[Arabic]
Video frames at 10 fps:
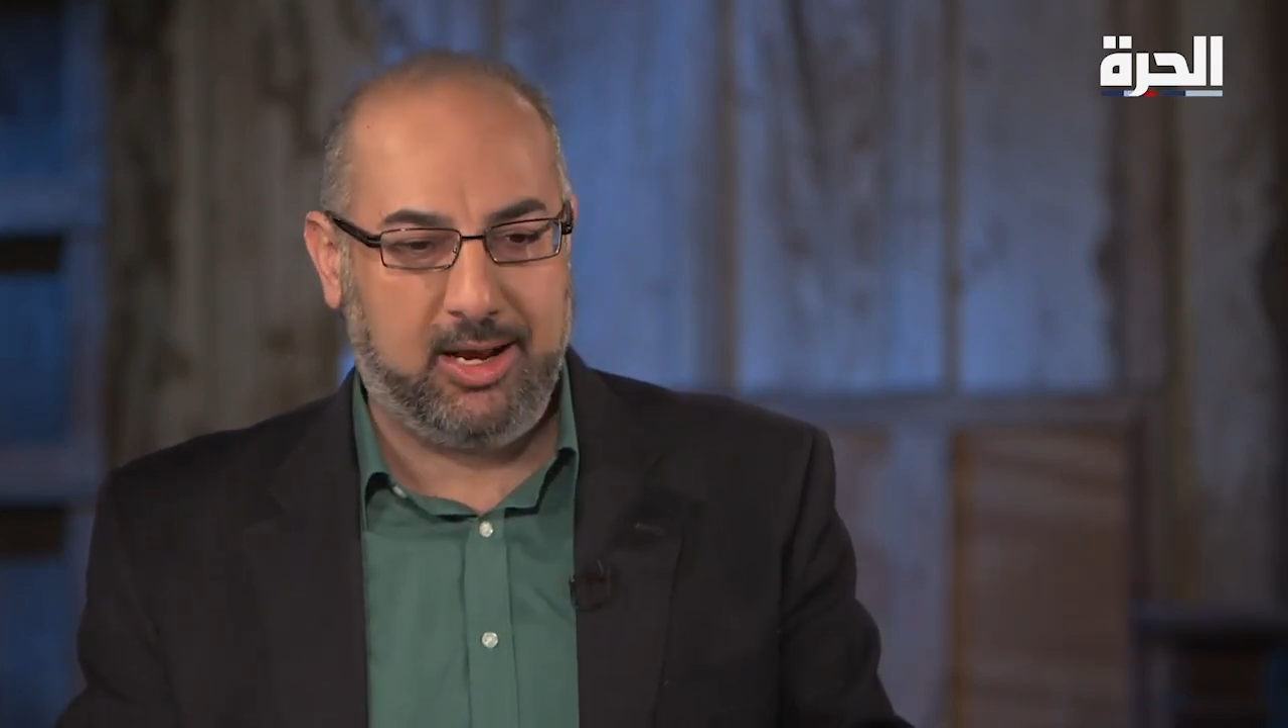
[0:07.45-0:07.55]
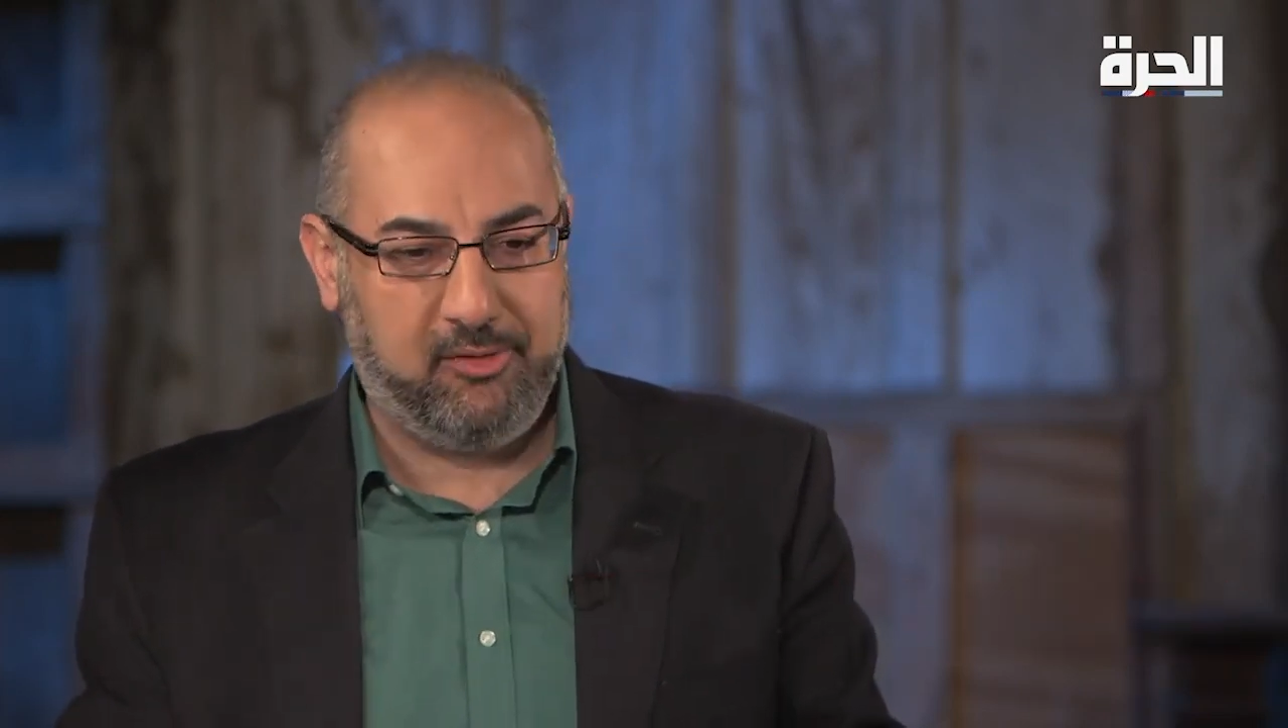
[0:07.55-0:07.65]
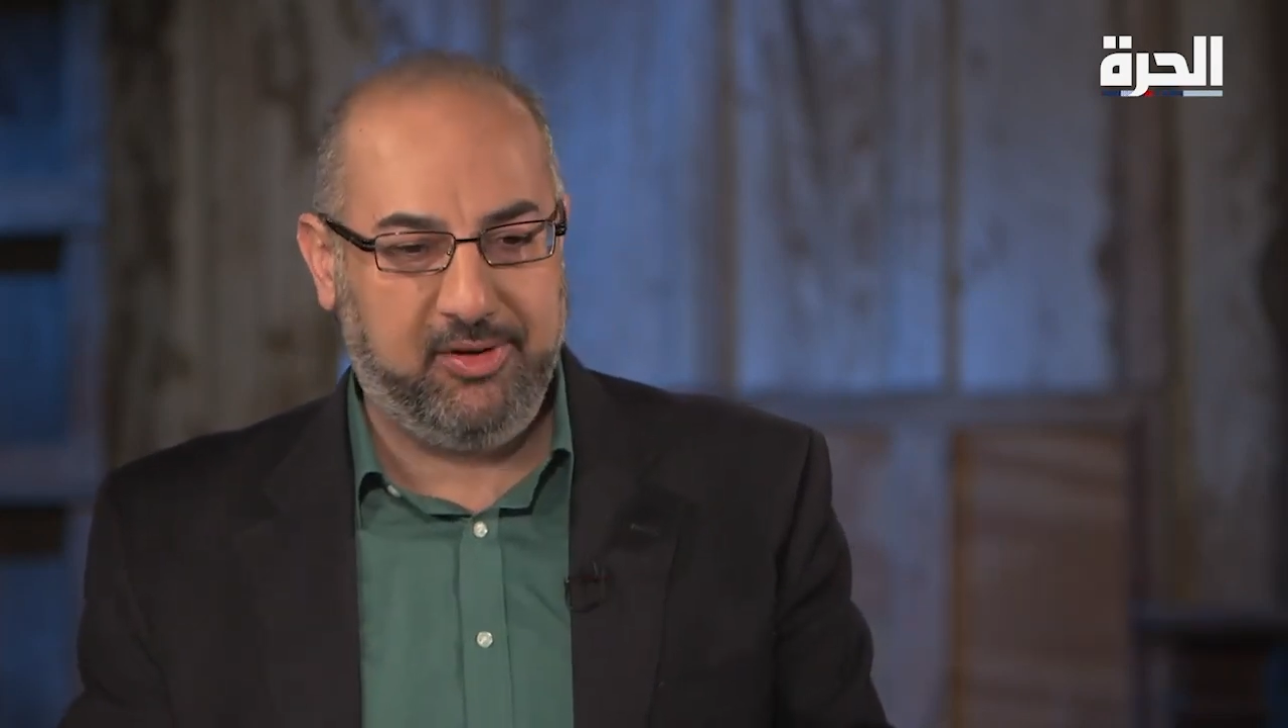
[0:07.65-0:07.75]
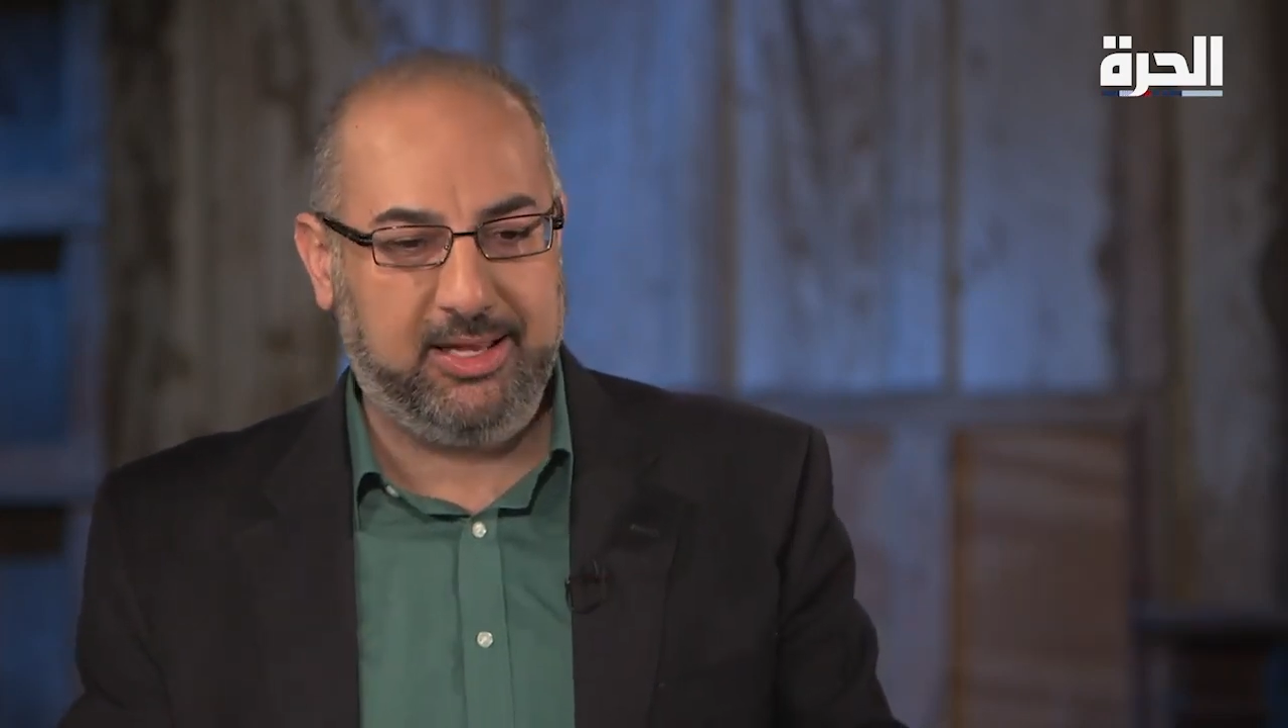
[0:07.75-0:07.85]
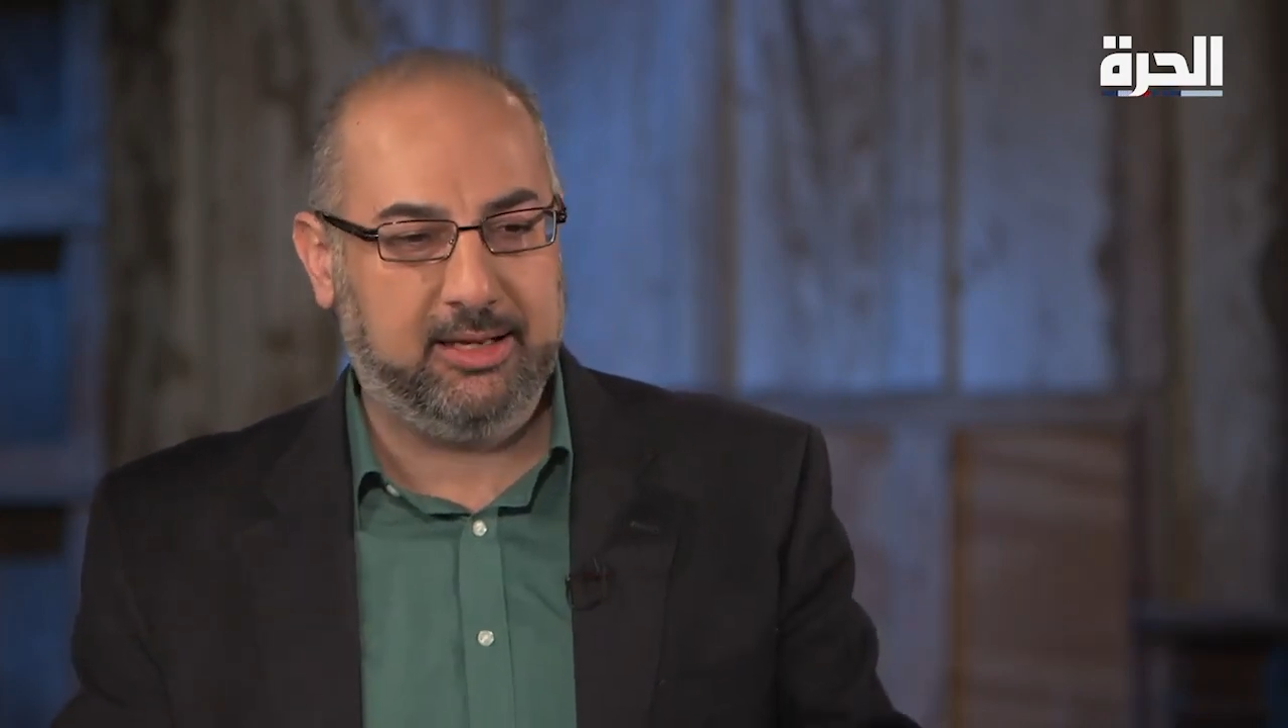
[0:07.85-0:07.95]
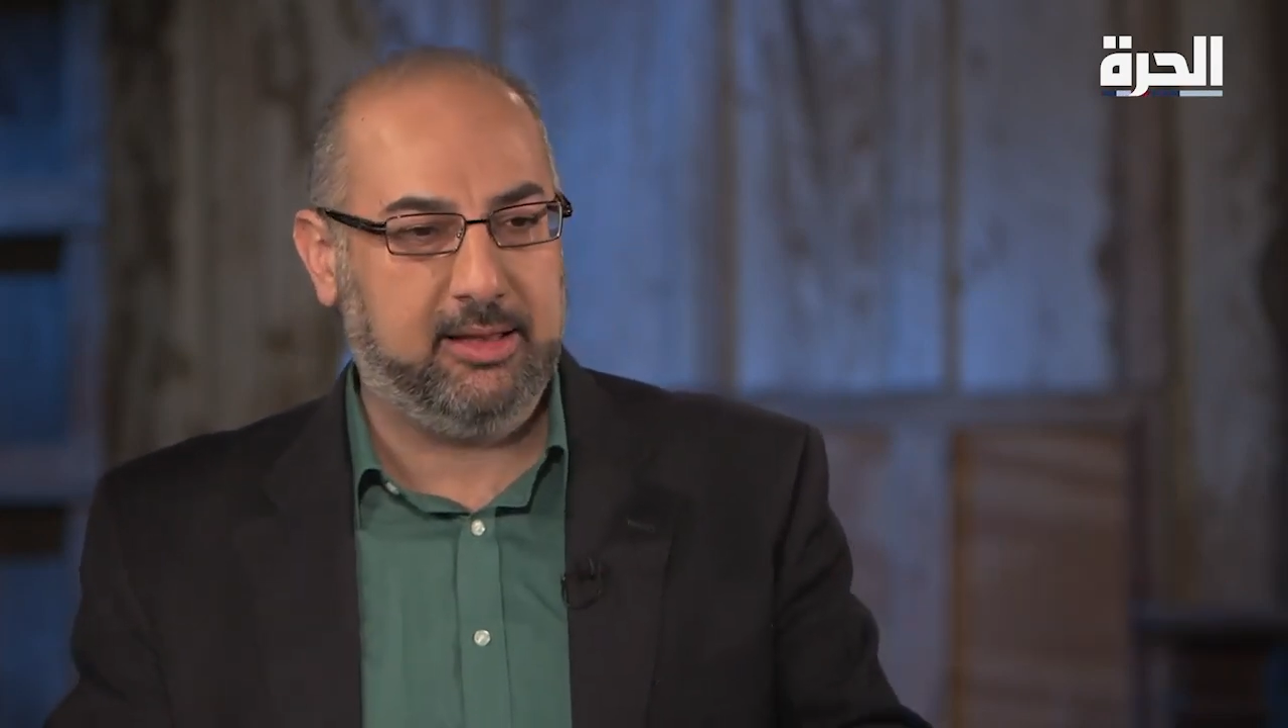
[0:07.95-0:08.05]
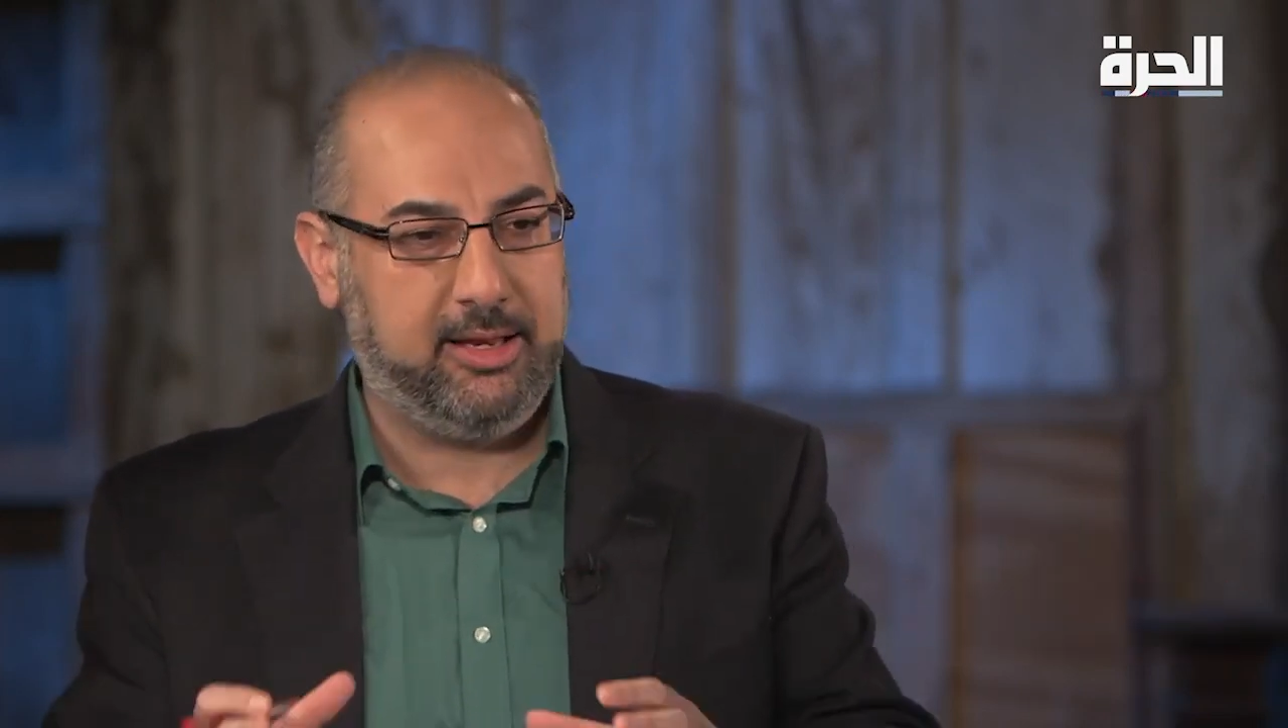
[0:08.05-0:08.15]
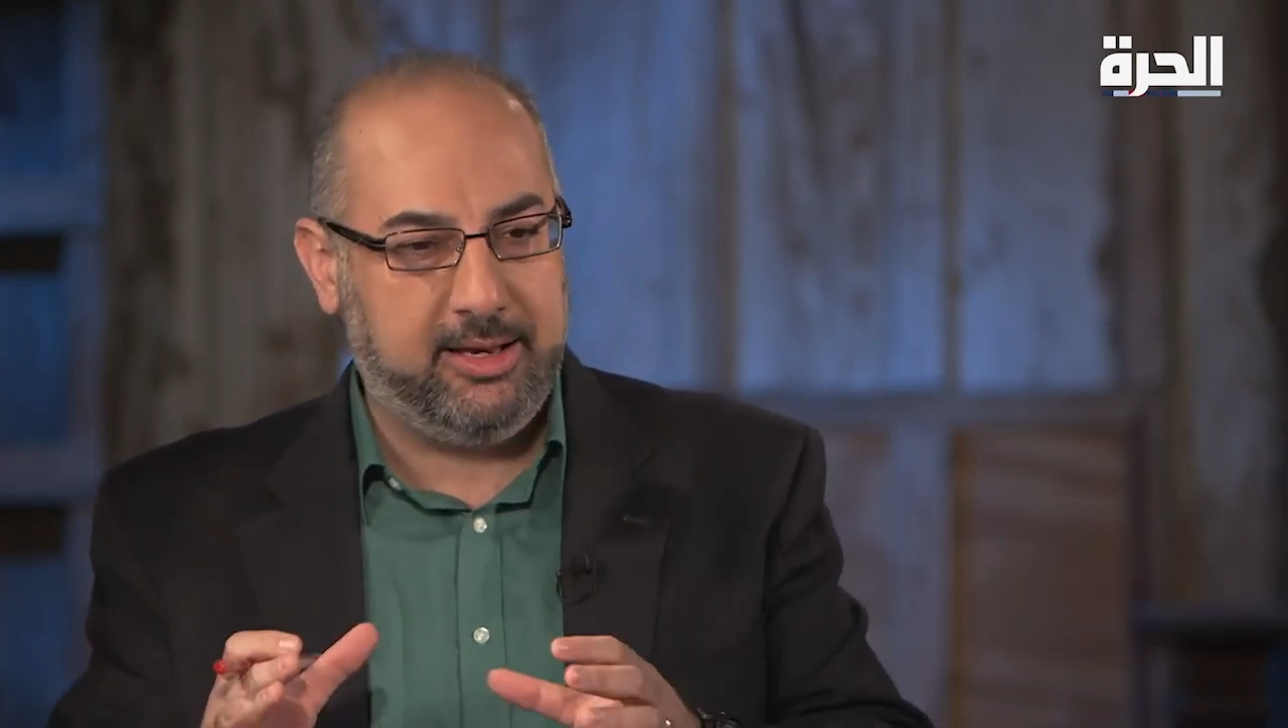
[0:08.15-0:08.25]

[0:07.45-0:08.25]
على فكرة